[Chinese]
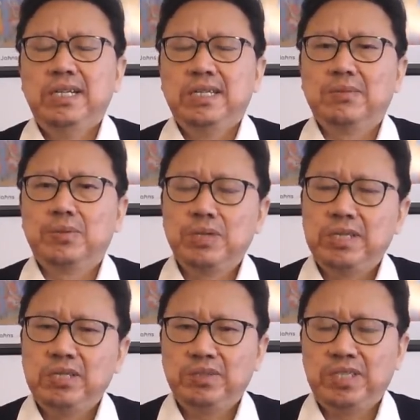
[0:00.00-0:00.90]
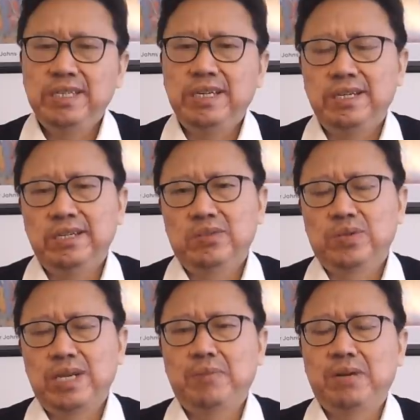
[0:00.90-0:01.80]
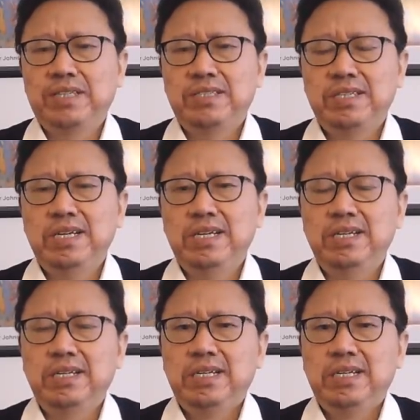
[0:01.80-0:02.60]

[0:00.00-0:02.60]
那么最近又新的一例，昨天爆发新的一例。